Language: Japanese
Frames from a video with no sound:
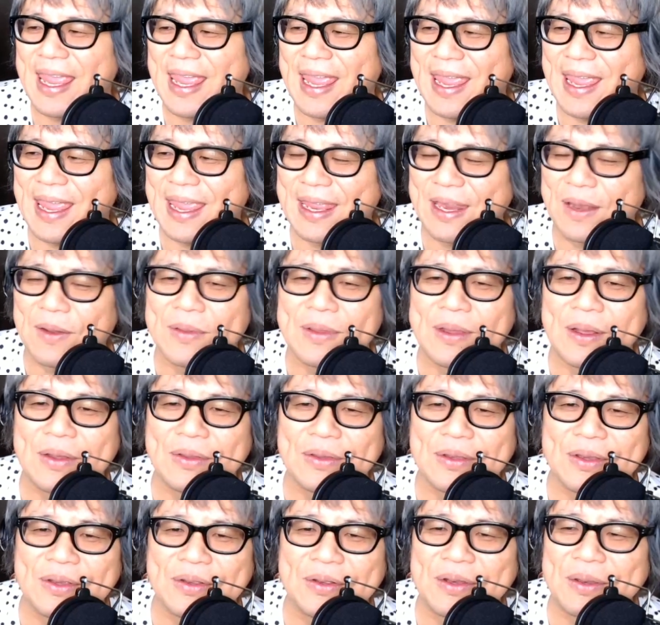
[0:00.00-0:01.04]
えー、いろんなこ
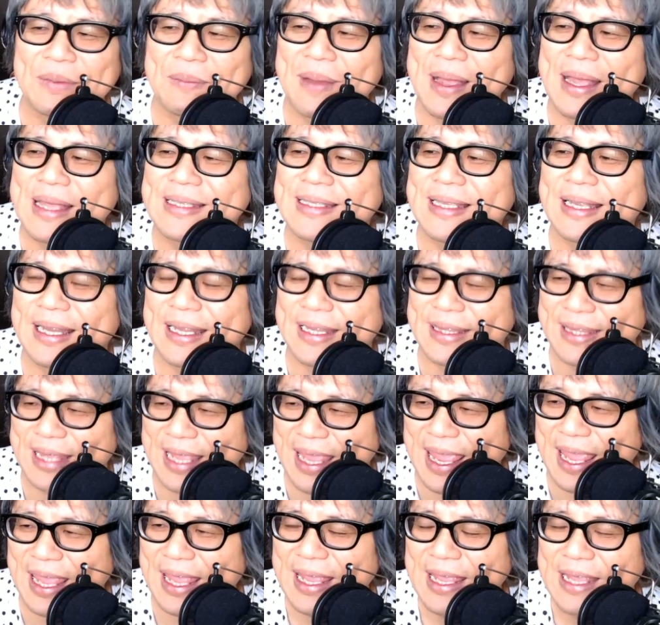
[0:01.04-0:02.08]
とに振り回され
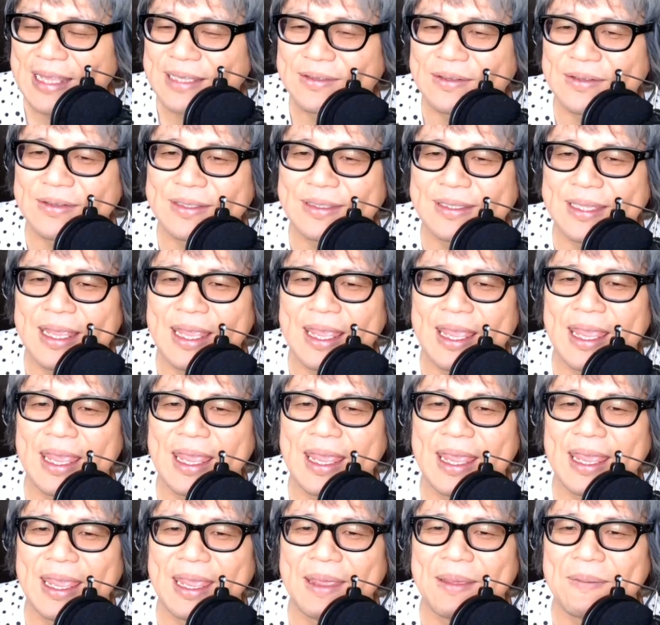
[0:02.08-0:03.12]
てそし
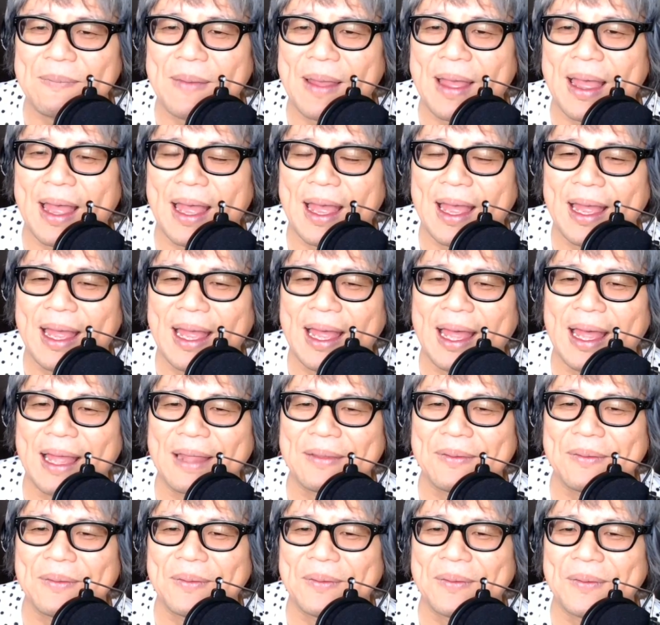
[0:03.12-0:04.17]
て、えー、まああ
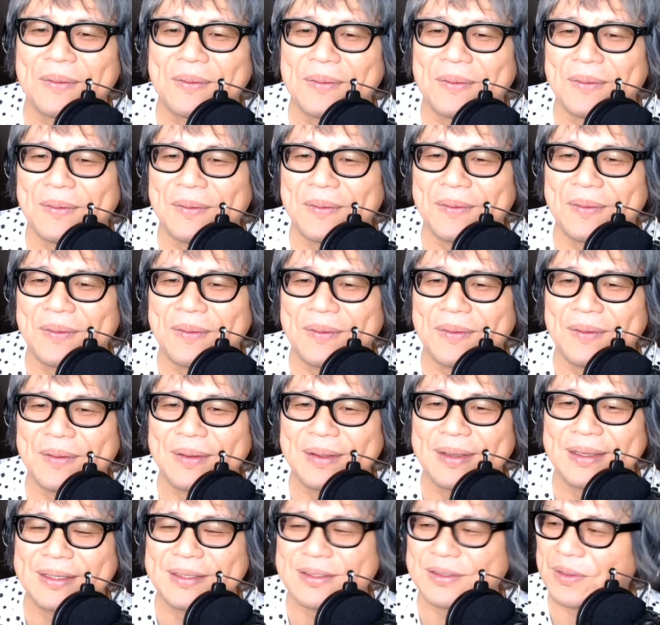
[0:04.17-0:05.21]

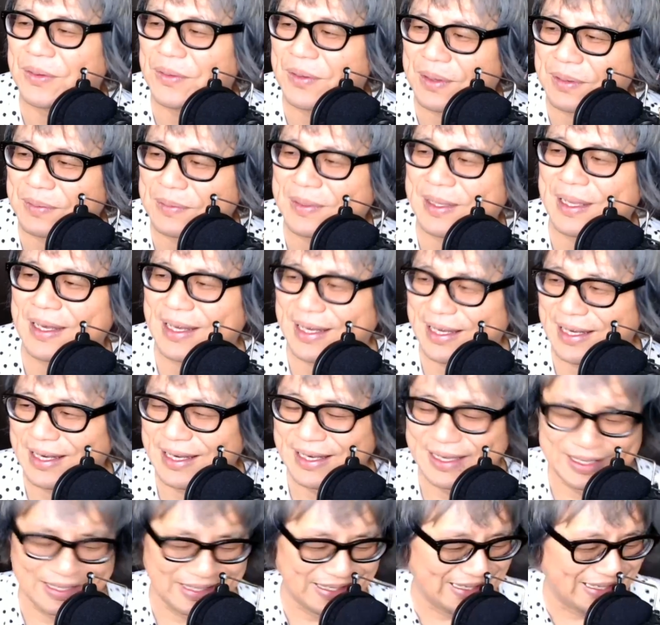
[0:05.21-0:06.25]
のー、一生をやるみたいな
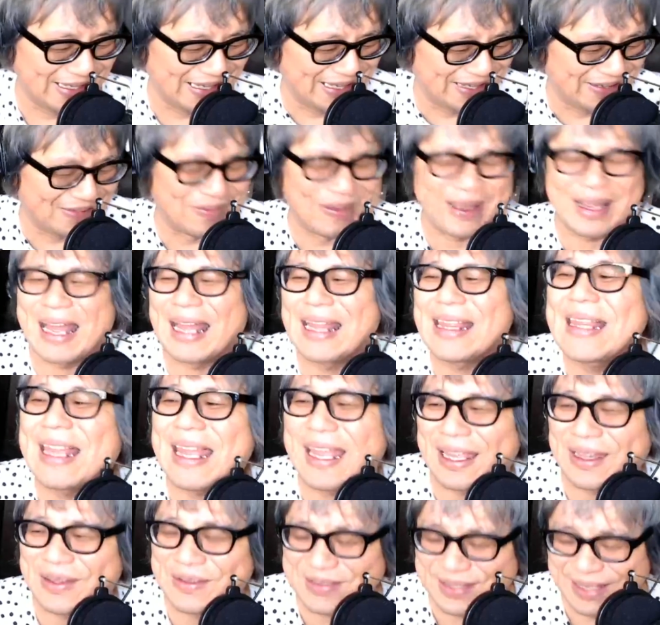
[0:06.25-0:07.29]
分かんない
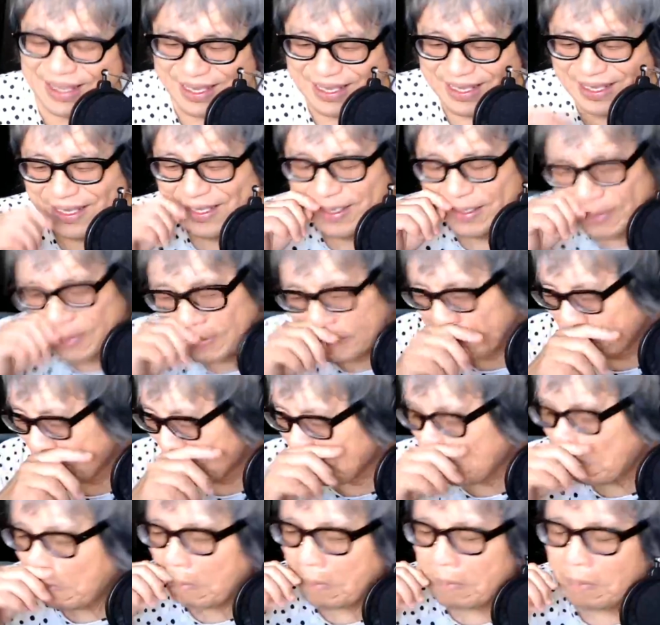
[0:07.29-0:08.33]
けどさ
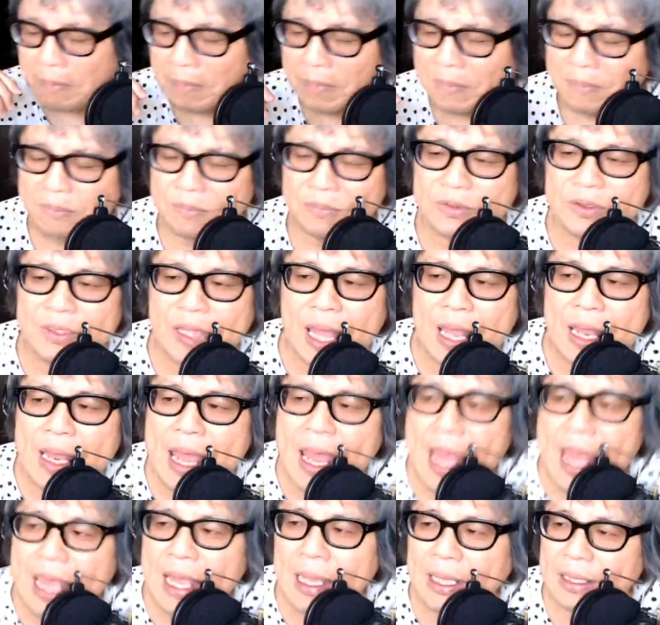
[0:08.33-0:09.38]
無駄
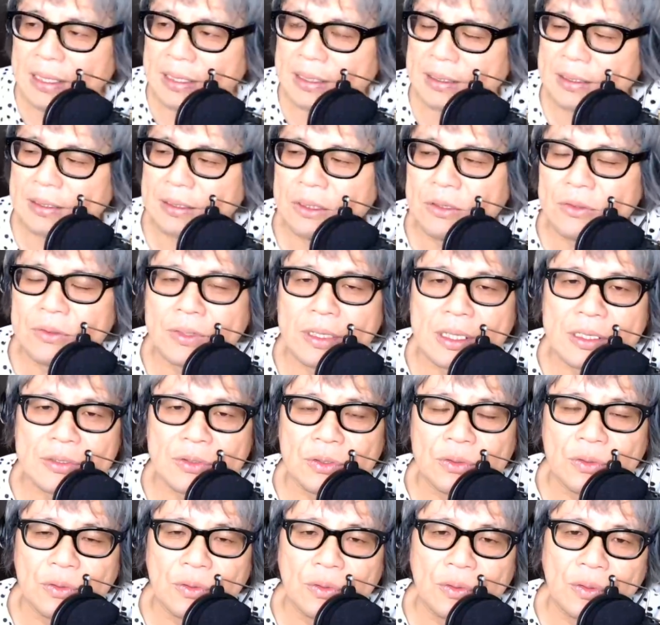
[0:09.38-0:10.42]
なっていうか
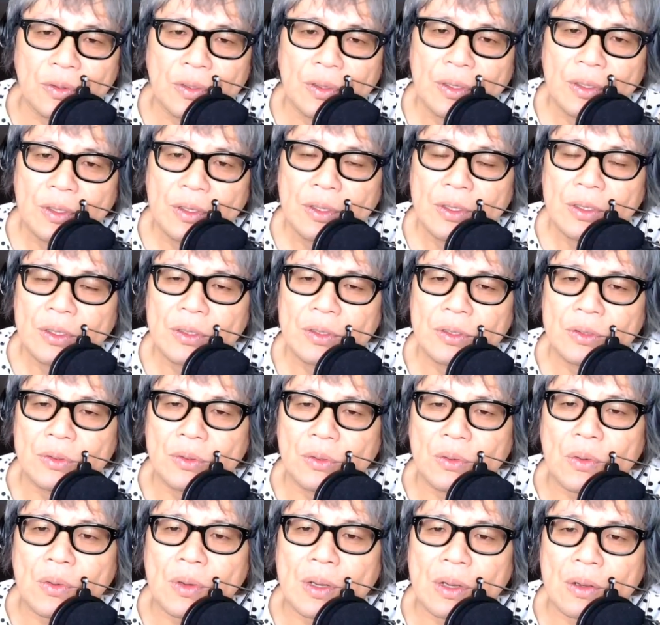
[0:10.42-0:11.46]
その
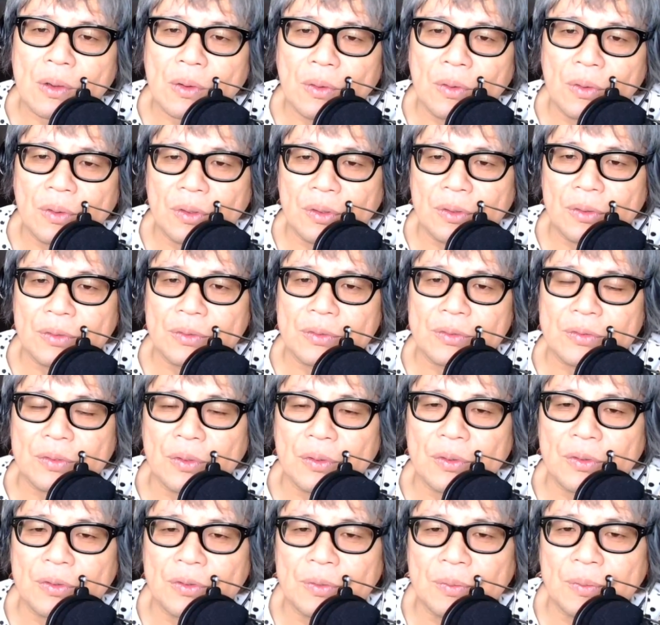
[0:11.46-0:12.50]
どこかこういうそ
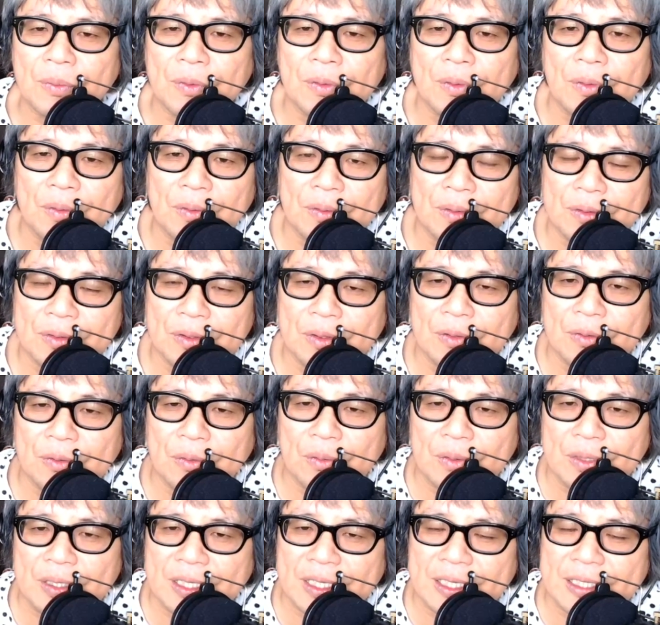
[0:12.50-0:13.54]
ういうものっていうと
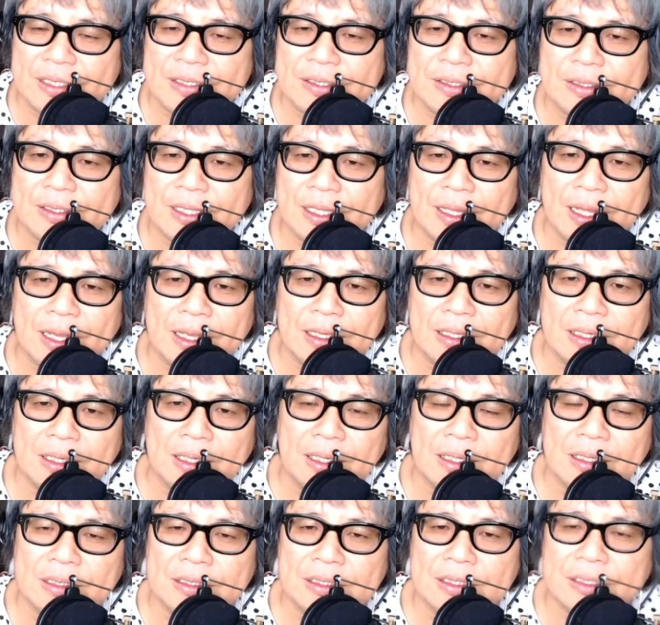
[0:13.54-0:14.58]
ころに気づいてない
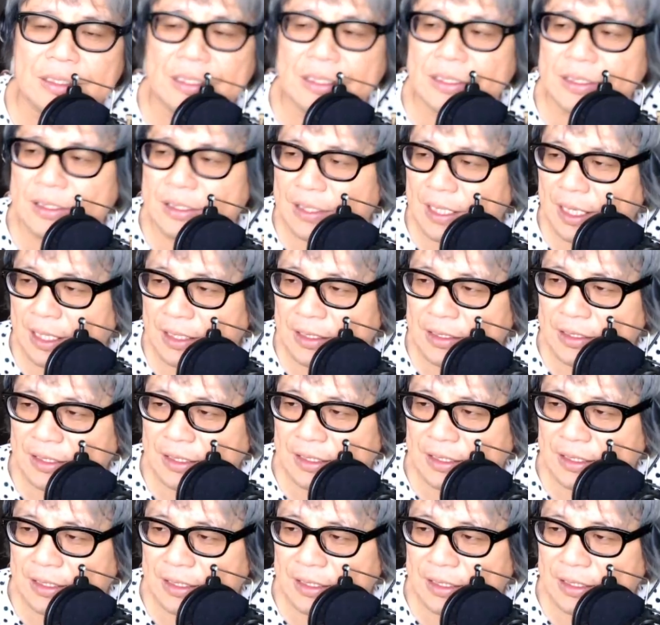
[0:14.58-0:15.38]
時代時、